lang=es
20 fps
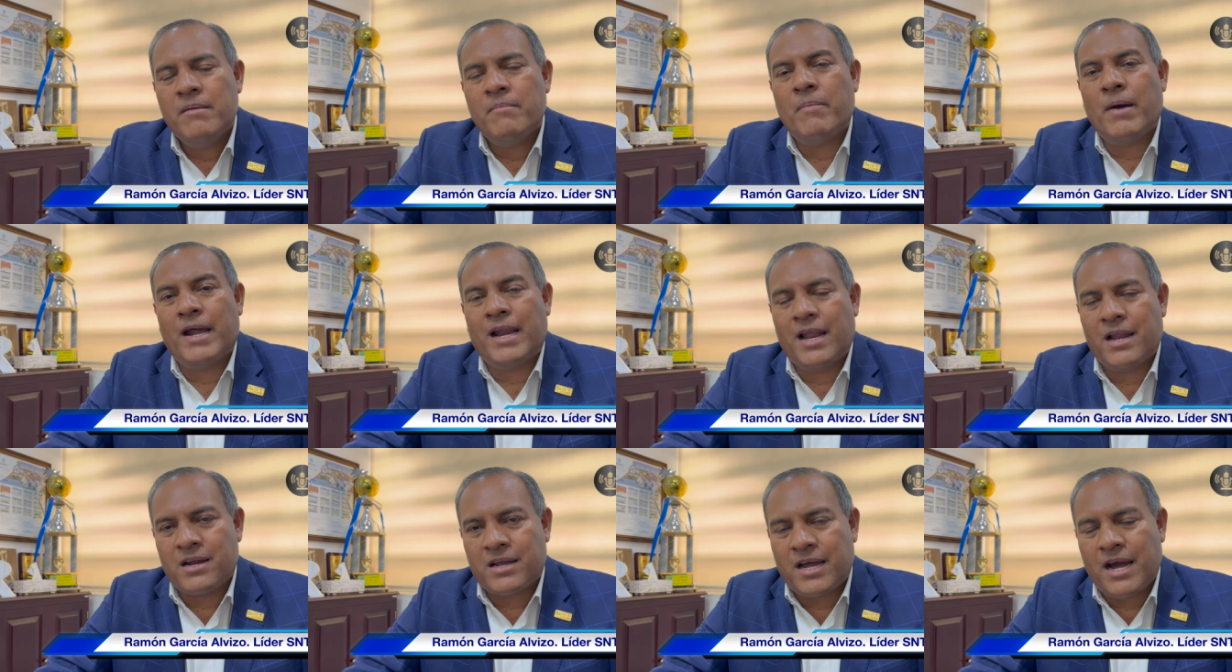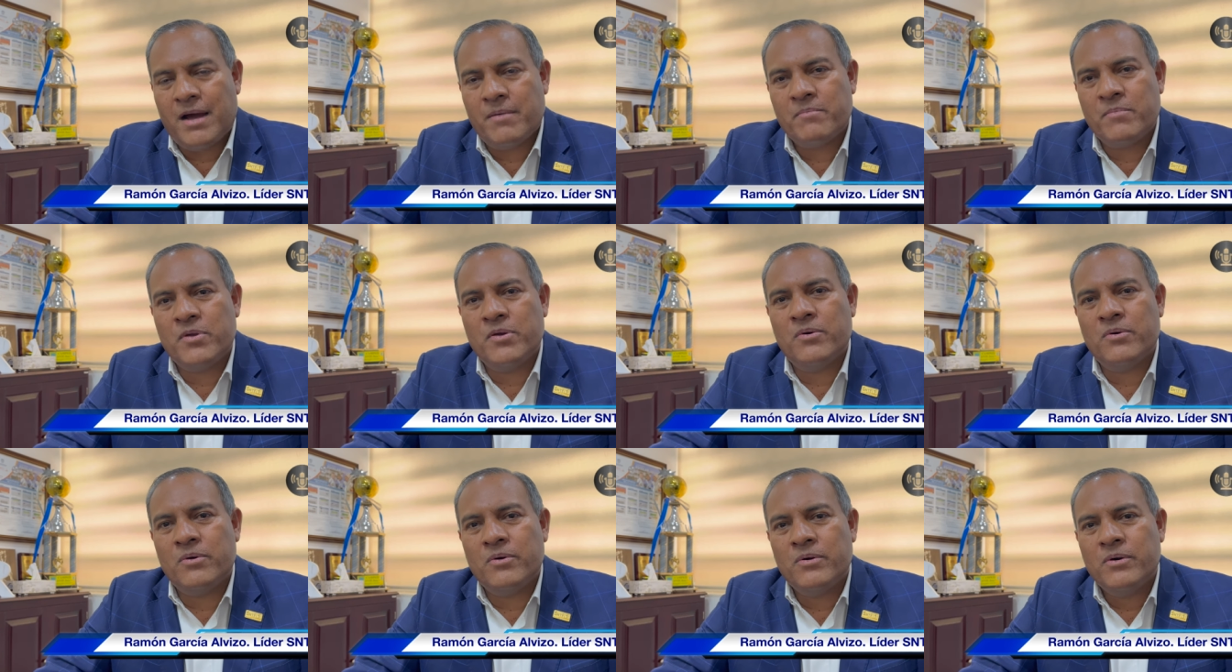para el
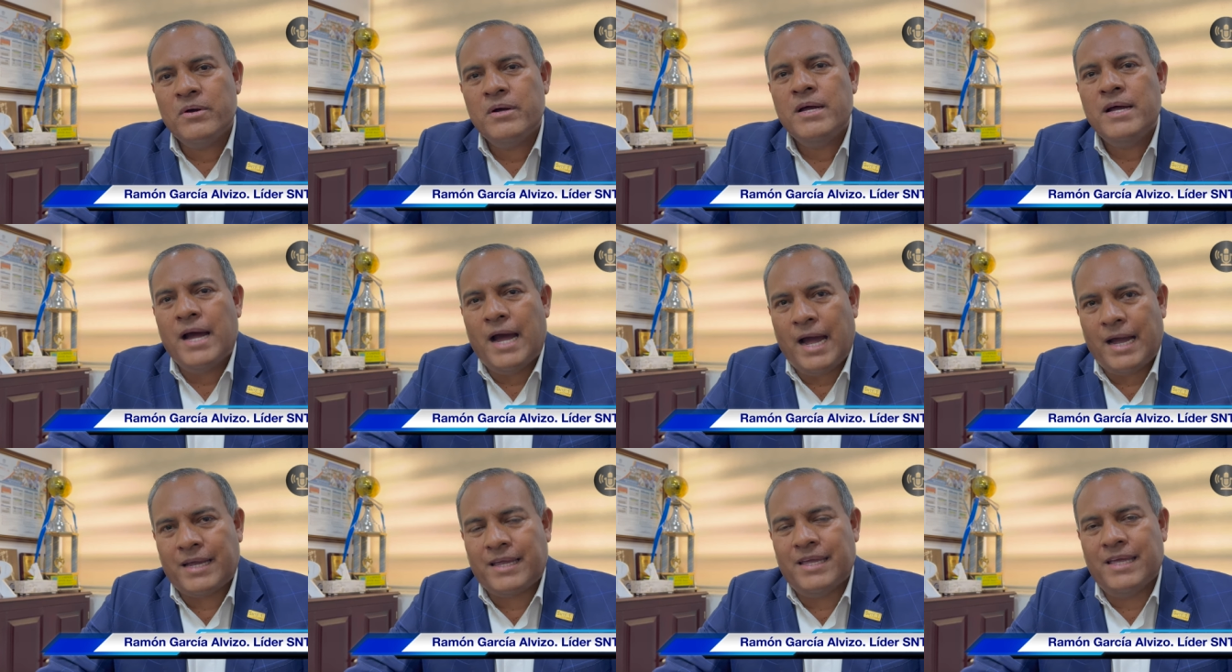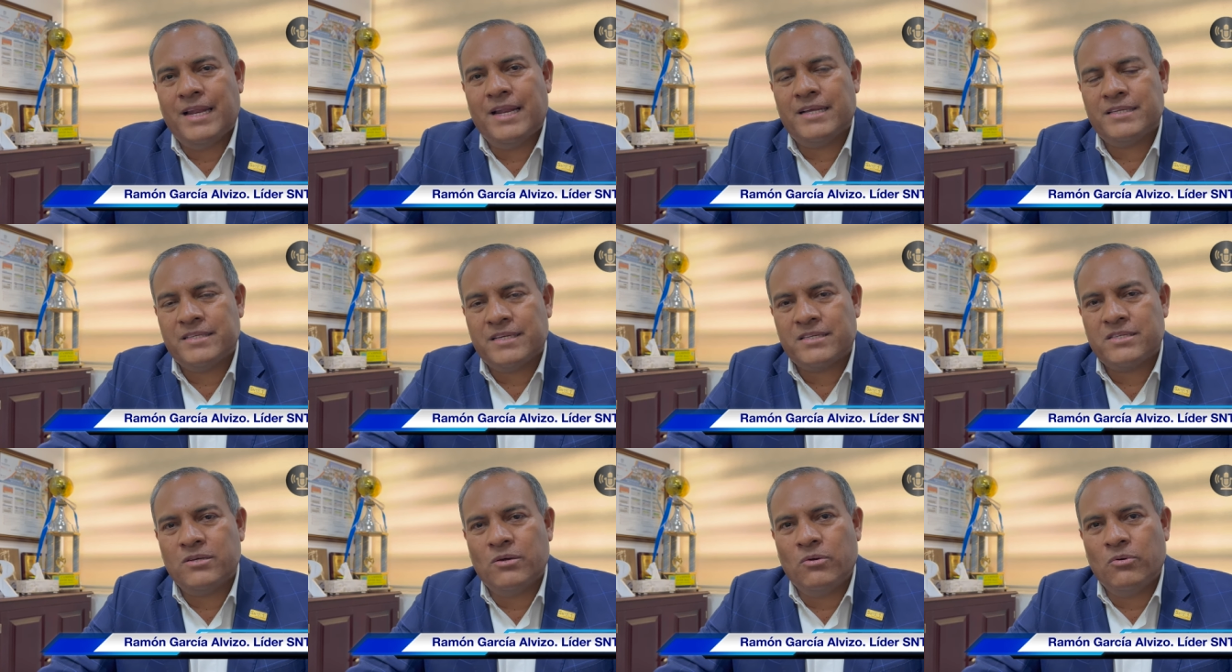cambio aquí en la
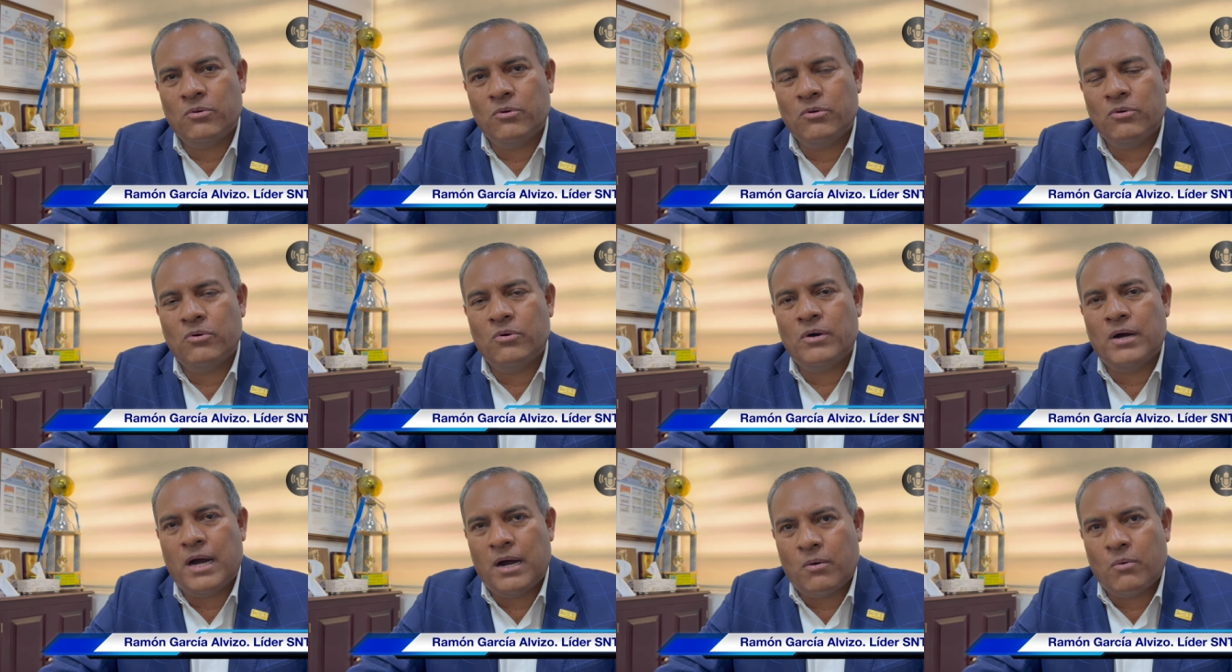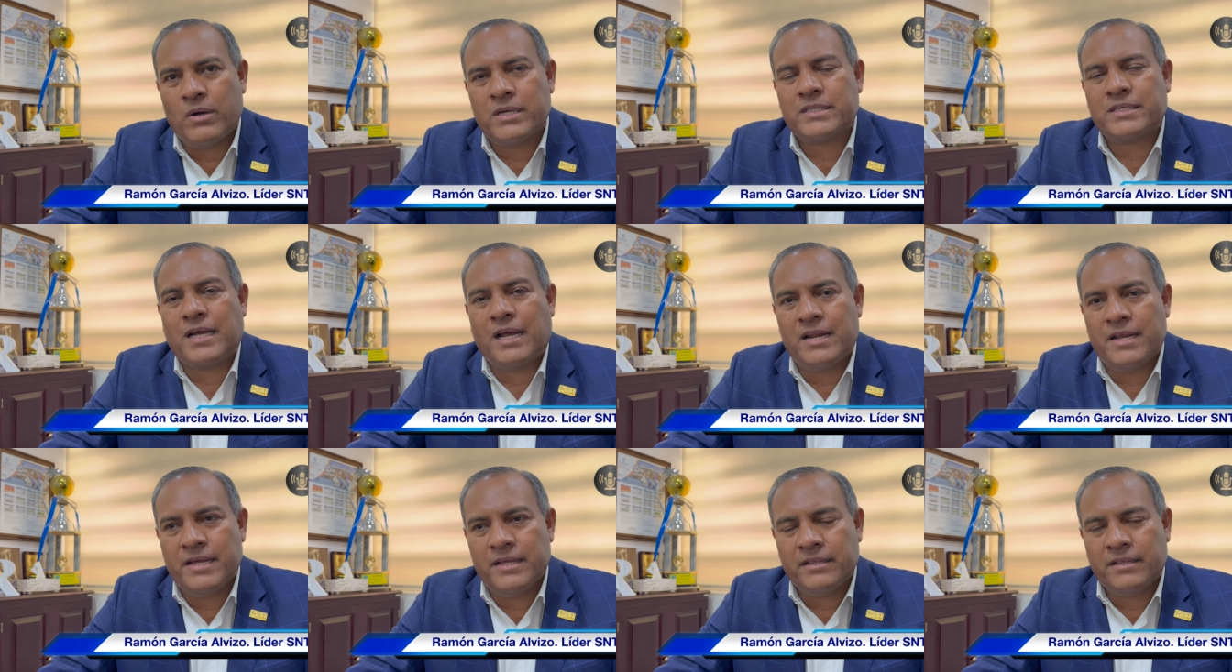sección 1
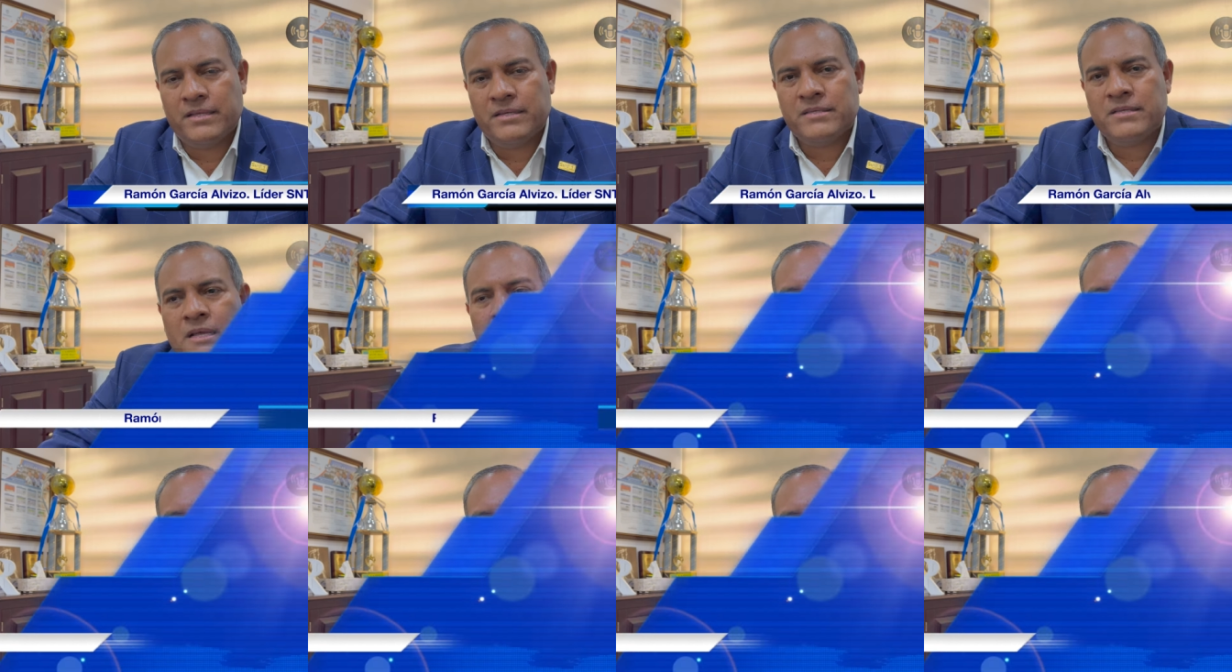Aguascalientes.